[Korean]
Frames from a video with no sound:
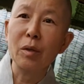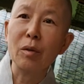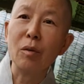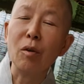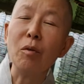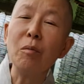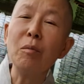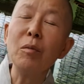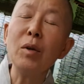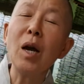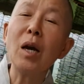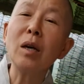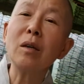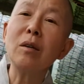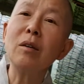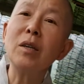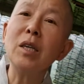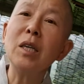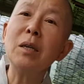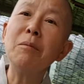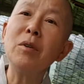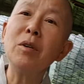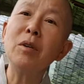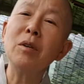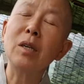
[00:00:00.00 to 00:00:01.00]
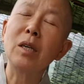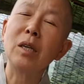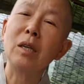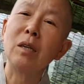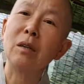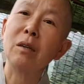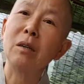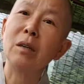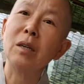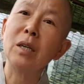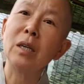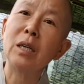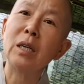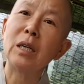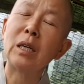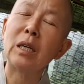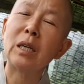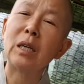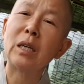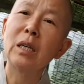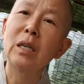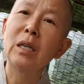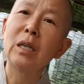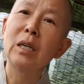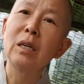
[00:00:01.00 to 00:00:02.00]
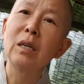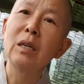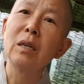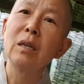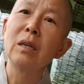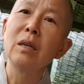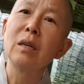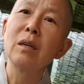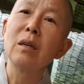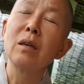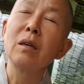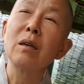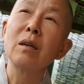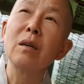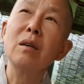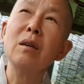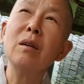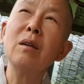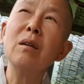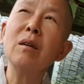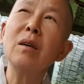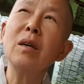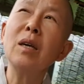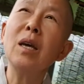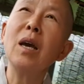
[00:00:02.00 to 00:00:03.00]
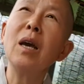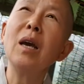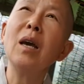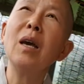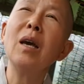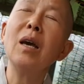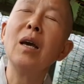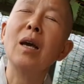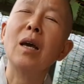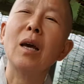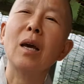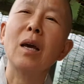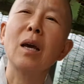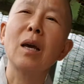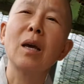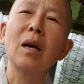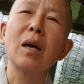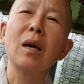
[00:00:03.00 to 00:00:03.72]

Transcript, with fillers: 너무나 그 힘든 길을 그렇게